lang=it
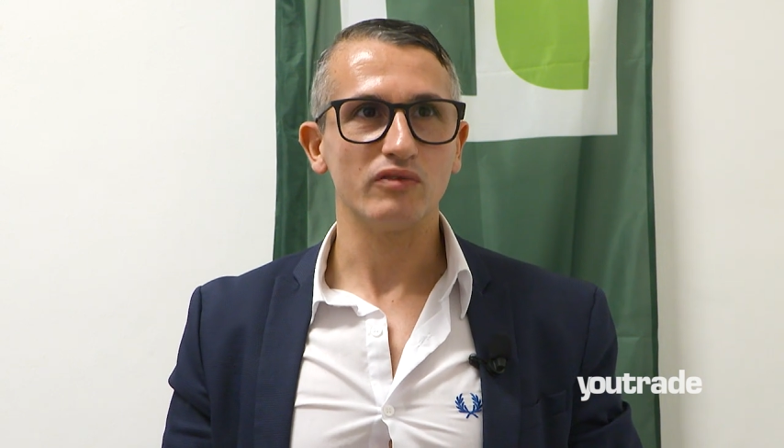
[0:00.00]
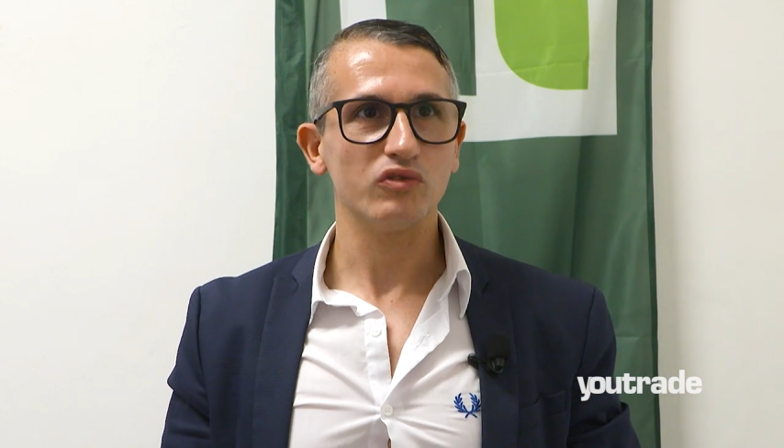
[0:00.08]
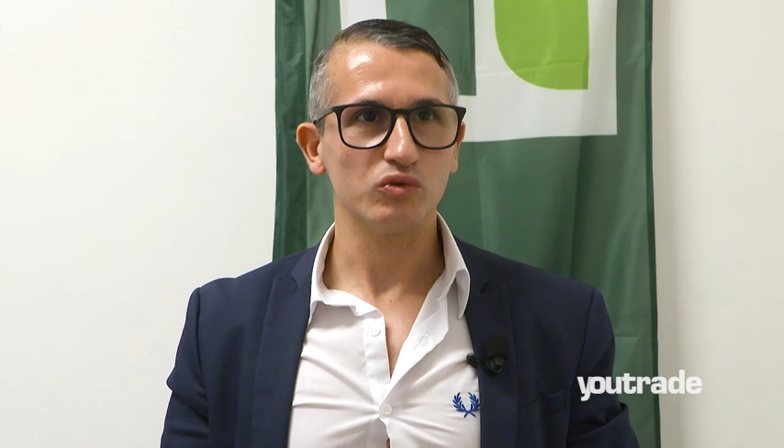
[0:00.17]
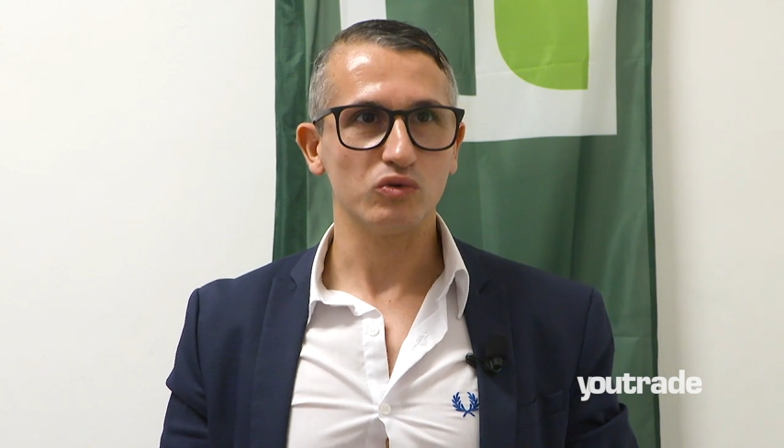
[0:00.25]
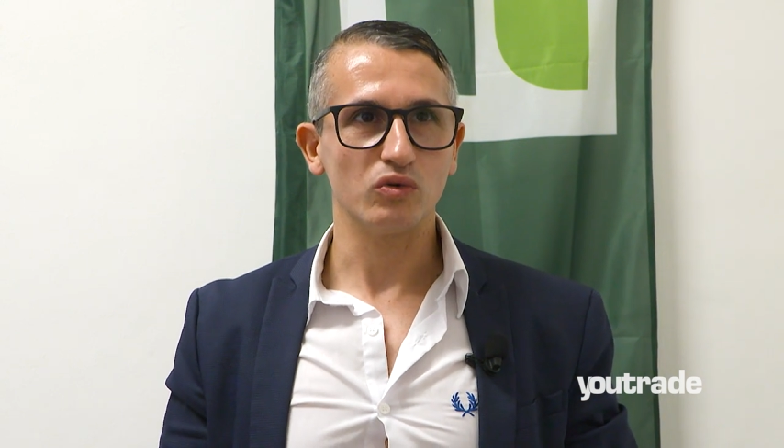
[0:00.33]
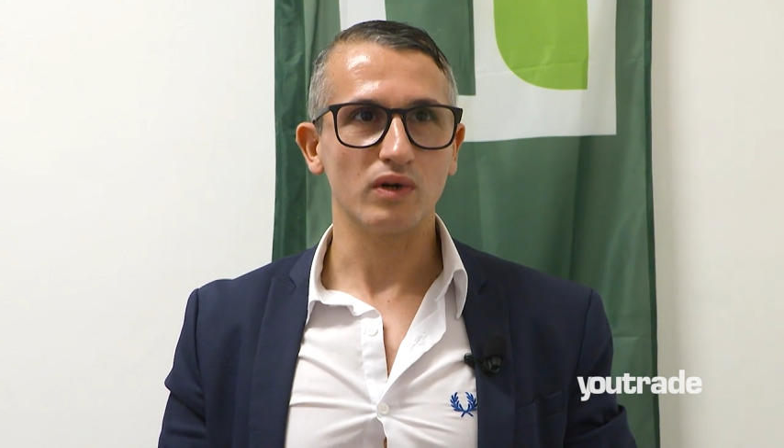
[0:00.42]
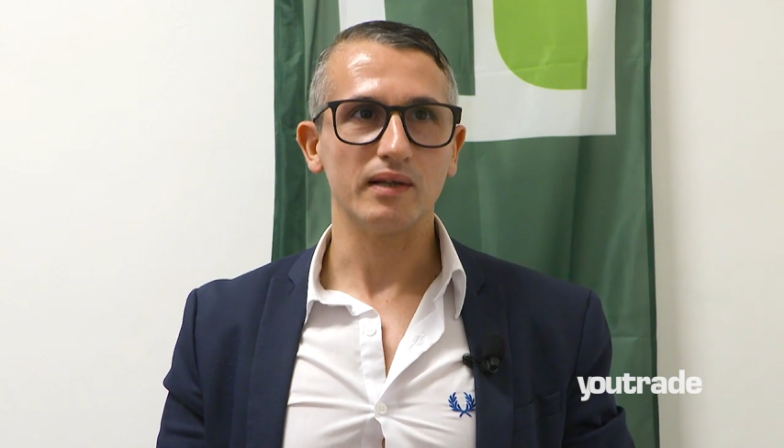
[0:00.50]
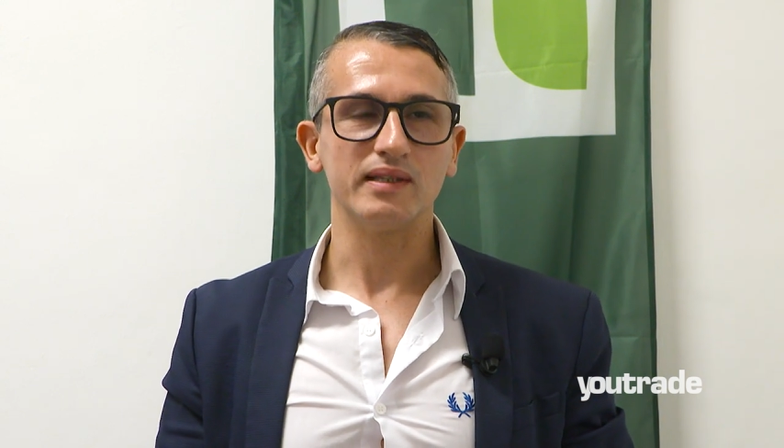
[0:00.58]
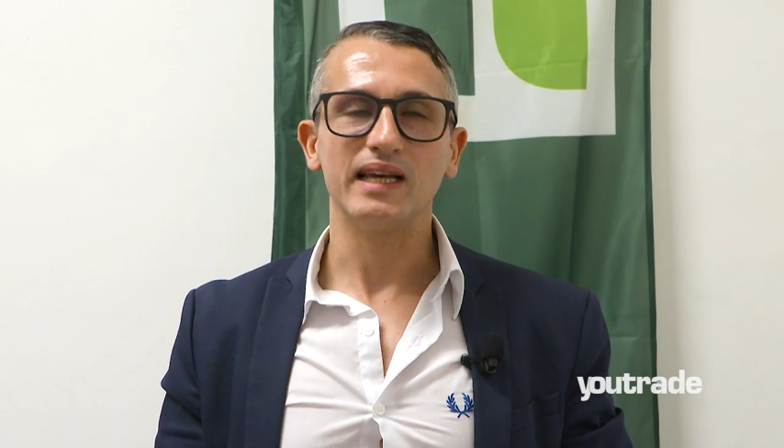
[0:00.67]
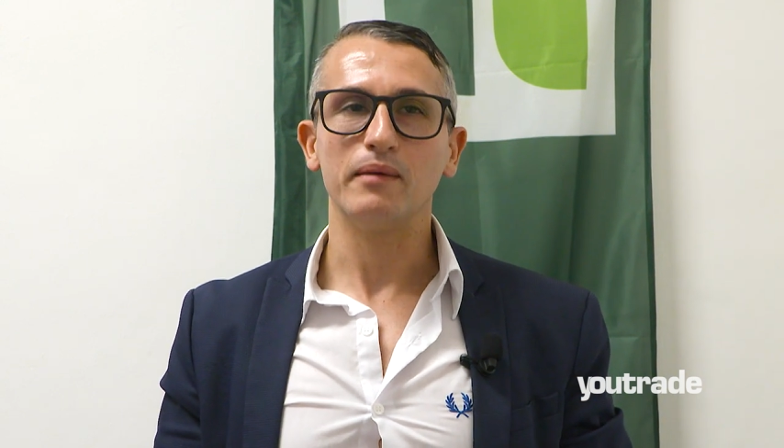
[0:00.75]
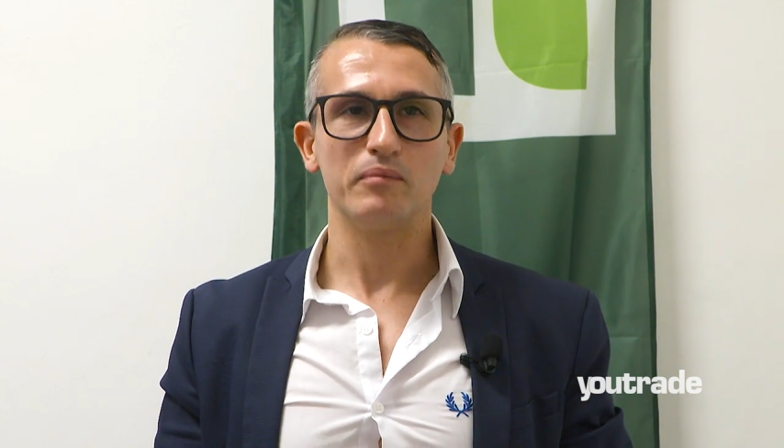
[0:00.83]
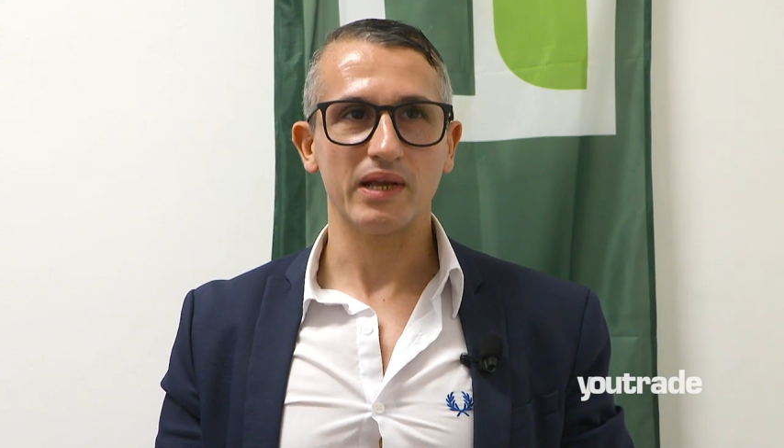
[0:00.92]
future
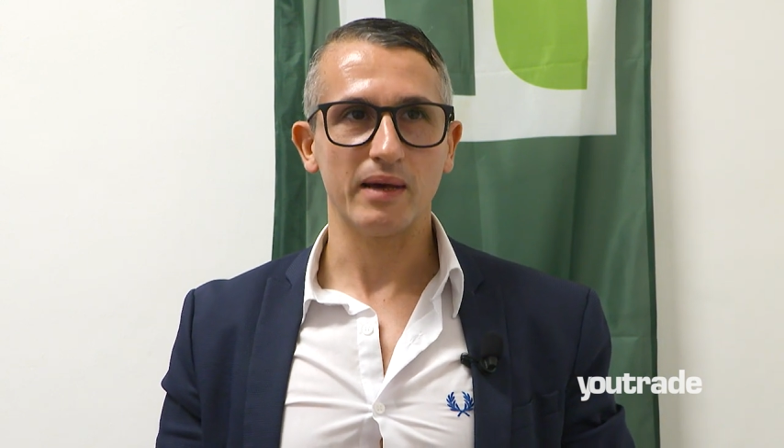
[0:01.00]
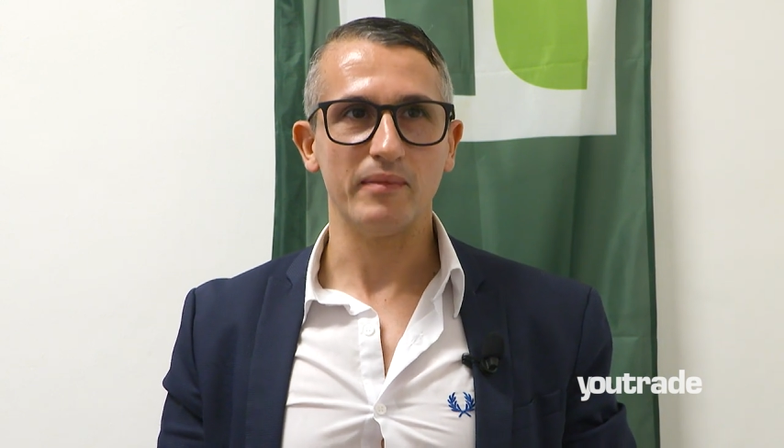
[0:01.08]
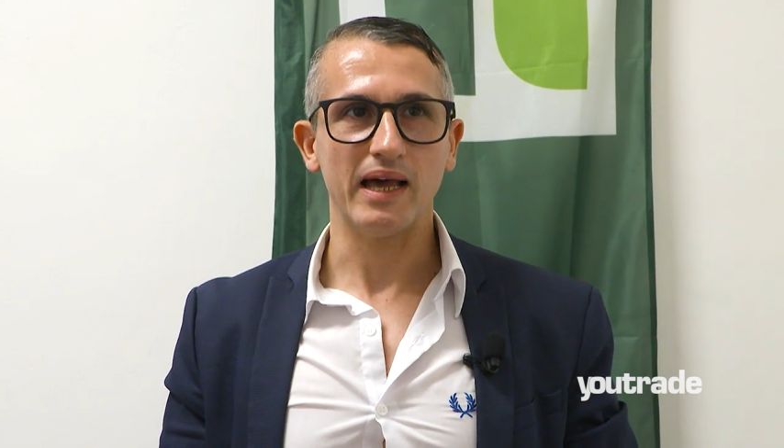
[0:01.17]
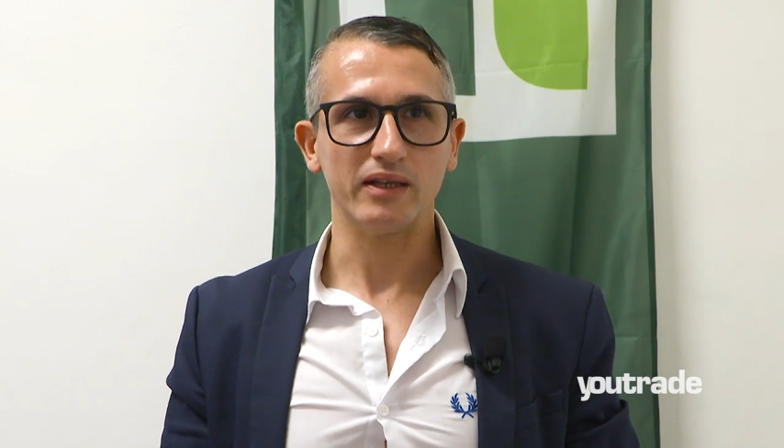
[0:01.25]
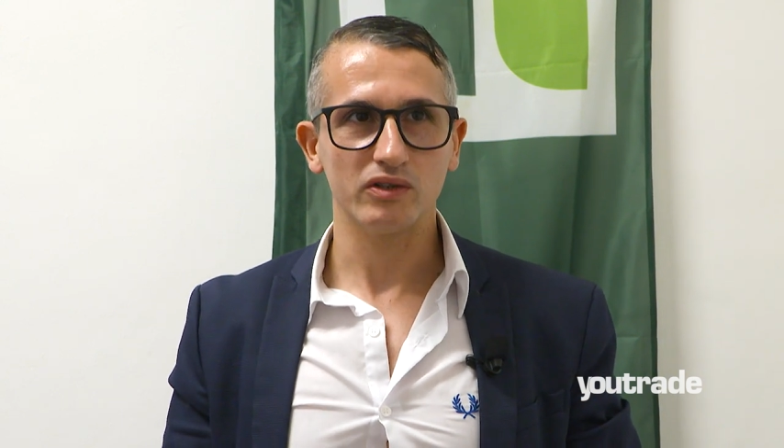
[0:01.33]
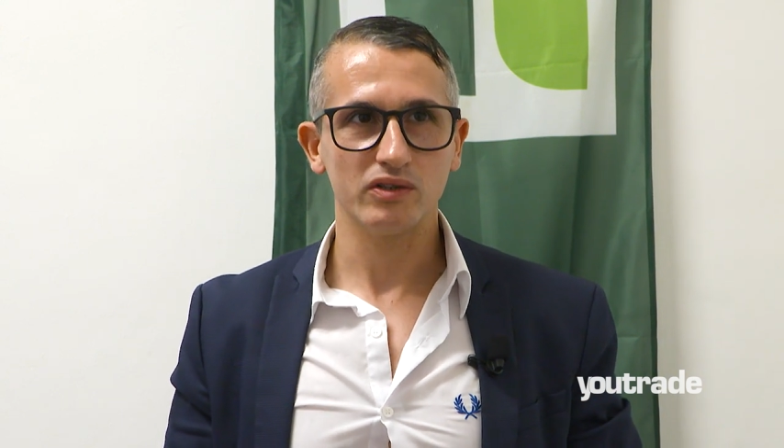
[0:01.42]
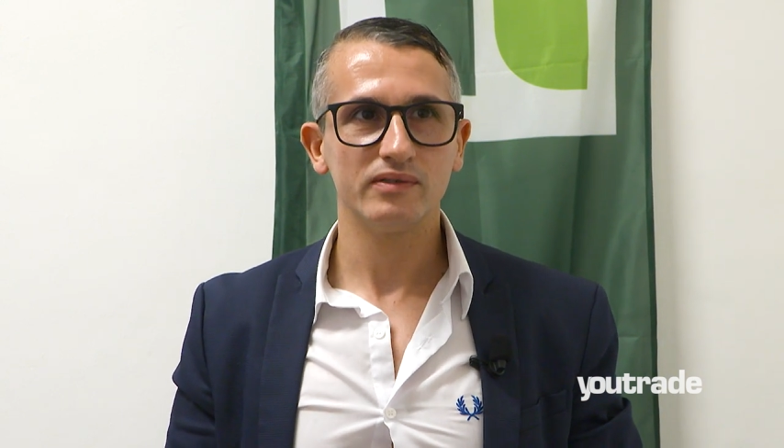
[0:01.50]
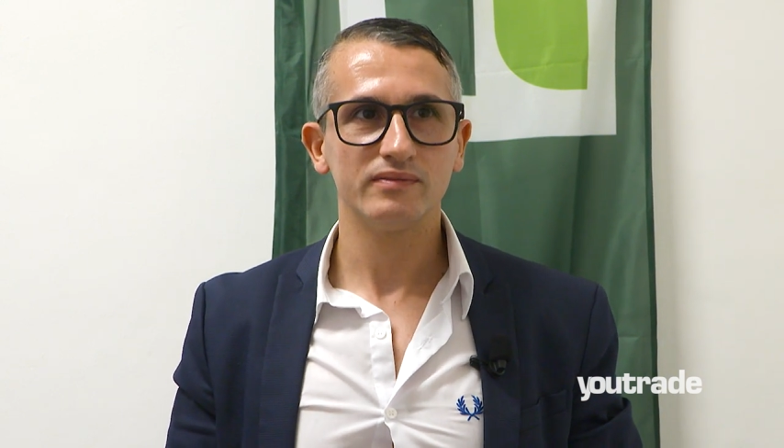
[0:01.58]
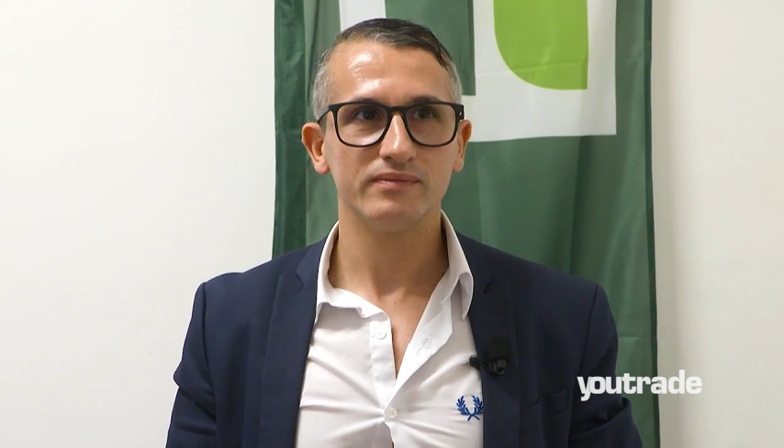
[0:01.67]
di ampliamento.